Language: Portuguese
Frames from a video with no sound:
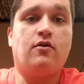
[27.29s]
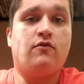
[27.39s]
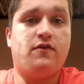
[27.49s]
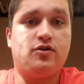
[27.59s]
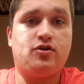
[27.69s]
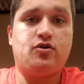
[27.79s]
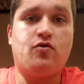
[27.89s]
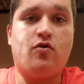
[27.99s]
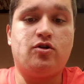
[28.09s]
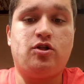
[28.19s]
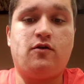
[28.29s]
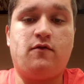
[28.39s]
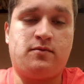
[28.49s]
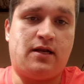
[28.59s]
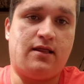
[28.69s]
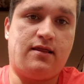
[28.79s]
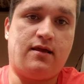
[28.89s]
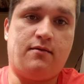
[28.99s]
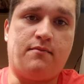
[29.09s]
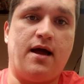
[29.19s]
No vídeo de hoje nós vamos
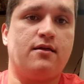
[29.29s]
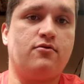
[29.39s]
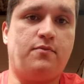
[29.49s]
trazer mais